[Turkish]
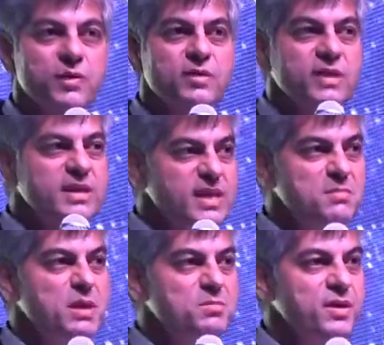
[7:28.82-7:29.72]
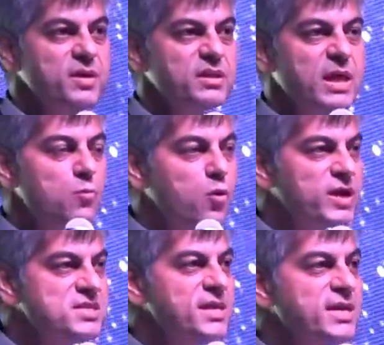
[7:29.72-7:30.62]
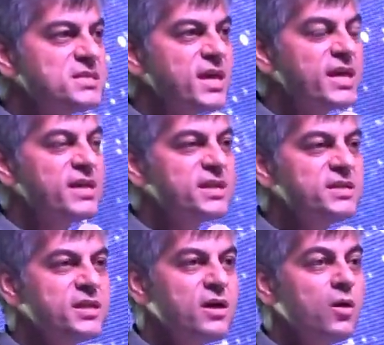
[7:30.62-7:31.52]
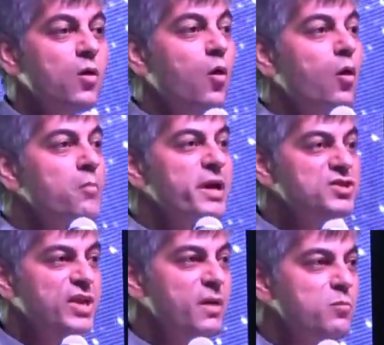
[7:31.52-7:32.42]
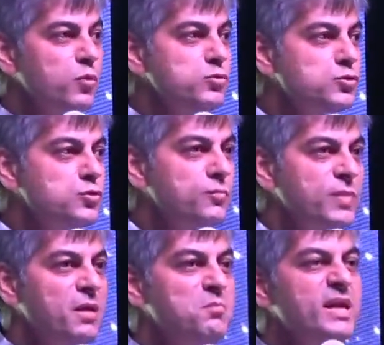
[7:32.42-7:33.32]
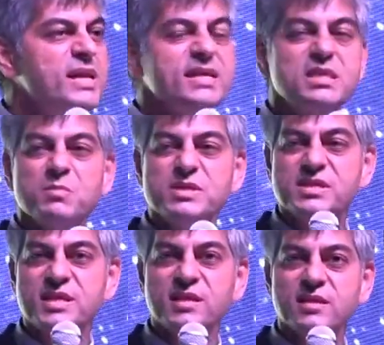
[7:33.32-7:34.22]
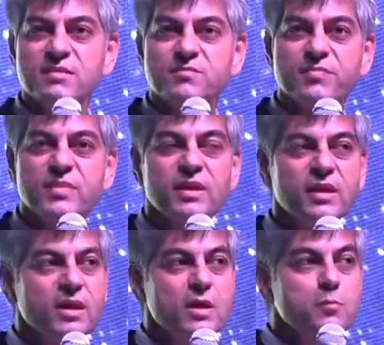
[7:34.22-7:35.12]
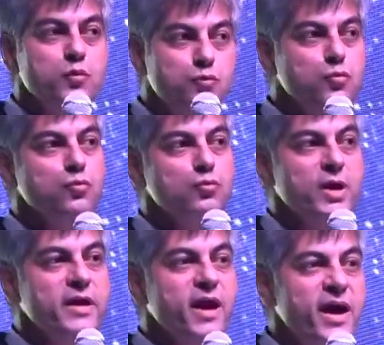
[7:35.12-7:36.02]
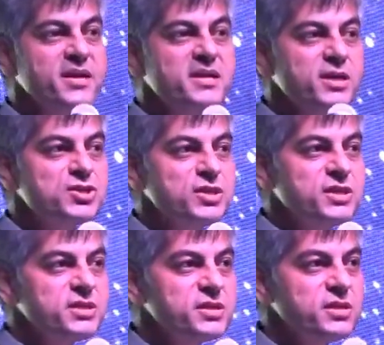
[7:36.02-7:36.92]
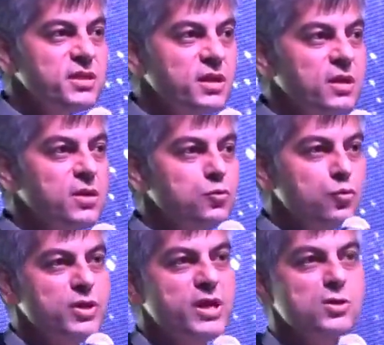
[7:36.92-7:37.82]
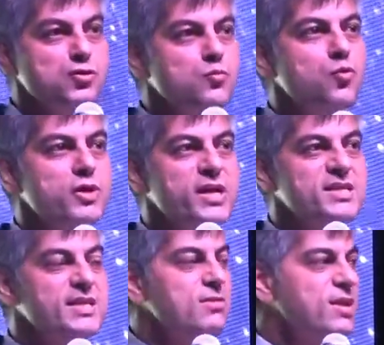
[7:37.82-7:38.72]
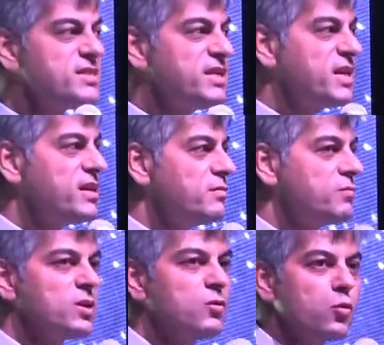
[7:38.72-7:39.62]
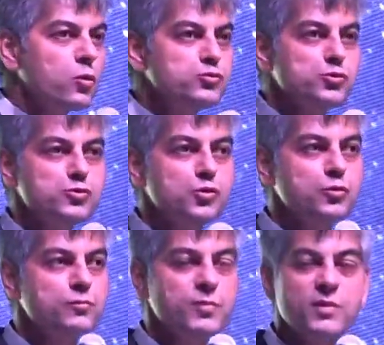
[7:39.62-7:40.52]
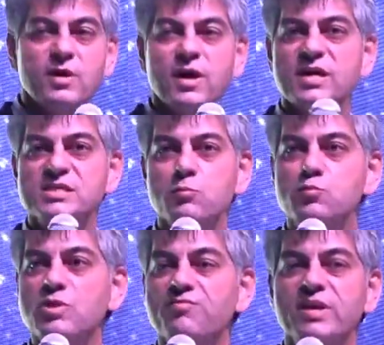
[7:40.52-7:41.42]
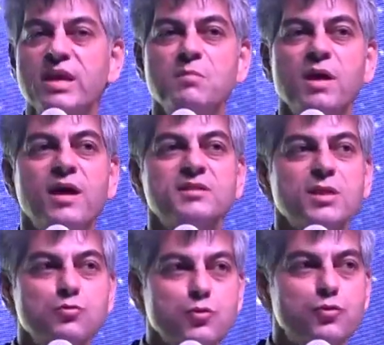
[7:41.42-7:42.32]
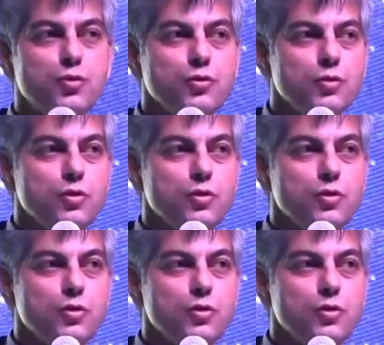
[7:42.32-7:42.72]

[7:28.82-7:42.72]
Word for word: dediğim gibi demokrasi destanıdır. 15 Temmuz milletimizin bütün dünyaya haykırışıdır. Türkiye Cumhuriyeti Devleti'nin kurucusu Gazi Mustafa Kemal Atatürk'ün